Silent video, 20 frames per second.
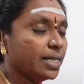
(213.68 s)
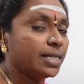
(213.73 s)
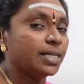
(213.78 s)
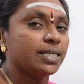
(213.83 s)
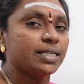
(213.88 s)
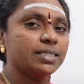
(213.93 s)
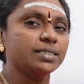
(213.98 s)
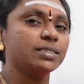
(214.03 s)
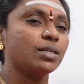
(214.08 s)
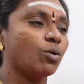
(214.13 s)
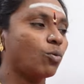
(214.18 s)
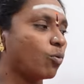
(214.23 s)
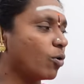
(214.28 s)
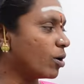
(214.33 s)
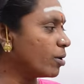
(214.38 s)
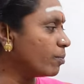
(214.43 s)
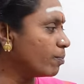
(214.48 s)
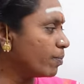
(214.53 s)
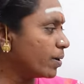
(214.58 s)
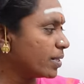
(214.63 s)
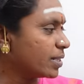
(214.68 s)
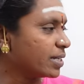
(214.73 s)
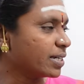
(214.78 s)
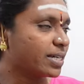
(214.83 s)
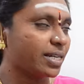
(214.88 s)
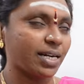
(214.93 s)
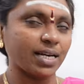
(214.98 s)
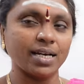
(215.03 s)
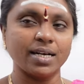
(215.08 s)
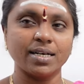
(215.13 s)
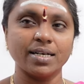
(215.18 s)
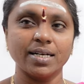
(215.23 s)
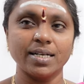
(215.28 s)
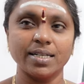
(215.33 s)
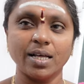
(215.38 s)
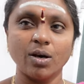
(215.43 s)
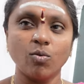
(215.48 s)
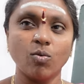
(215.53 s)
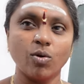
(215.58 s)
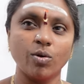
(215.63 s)
இந்த ஒன்பது கிரகங்கள்
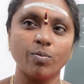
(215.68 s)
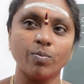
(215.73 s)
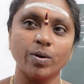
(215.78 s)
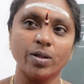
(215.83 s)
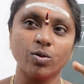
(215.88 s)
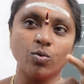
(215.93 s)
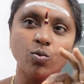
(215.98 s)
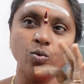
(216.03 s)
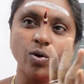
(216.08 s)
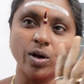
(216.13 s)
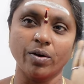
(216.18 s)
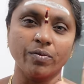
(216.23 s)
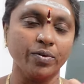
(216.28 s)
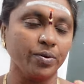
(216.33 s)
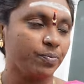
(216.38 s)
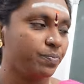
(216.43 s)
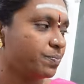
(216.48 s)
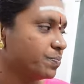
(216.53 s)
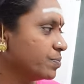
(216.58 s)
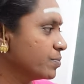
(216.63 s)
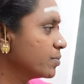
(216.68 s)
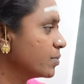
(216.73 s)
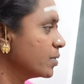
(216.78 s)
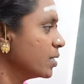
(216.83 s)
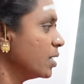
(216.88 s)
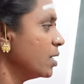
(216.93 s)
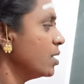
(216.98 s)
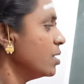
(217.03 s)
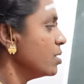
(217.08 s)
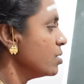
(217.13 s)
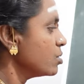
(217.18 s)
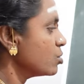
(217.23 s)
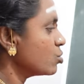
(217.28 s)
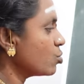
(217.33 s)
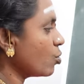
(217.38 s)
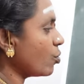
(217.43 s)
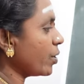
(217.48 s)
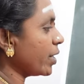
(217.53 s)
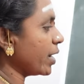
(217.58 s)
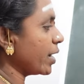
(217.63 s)
தான் ஒன்பது உறவு
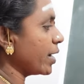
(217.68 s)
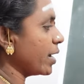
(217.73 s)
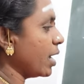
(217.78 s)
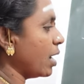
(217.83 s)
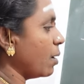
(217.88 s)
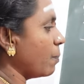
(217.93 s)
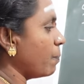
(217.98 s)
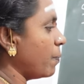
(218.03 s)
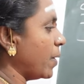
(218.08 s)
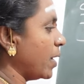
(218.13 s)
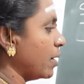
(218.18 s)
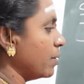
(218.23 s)
சூரியன்னா அப்பா